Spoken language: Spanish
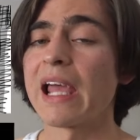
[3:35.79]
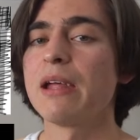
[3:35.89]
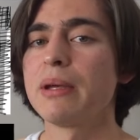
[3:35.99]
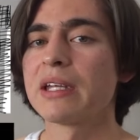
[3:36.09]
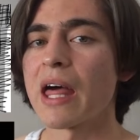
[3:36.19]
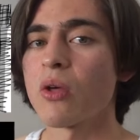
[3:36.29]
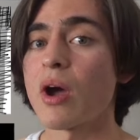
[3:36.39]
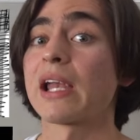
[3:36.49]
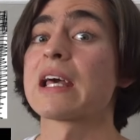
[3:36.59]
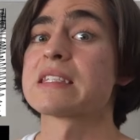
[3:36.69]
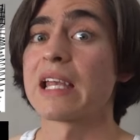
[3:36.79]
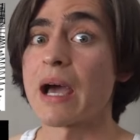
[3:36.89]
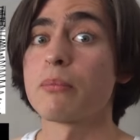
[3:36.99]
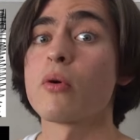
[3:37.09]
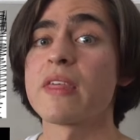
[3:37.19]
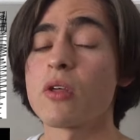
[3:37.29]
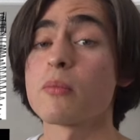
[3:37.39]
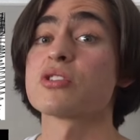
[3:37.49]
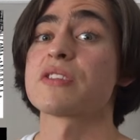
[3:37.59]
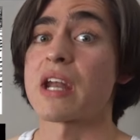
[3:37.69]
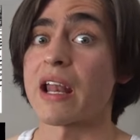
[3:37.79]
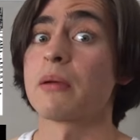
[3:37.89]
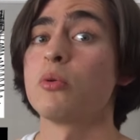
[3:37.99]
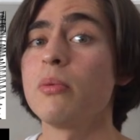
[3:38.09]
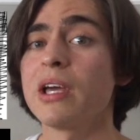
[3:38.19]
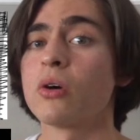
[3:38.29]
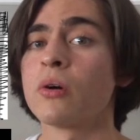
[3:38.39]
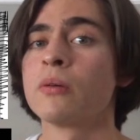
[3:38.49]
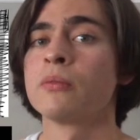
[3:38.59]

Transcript: eliminado al que se le ha podido mostrar al público.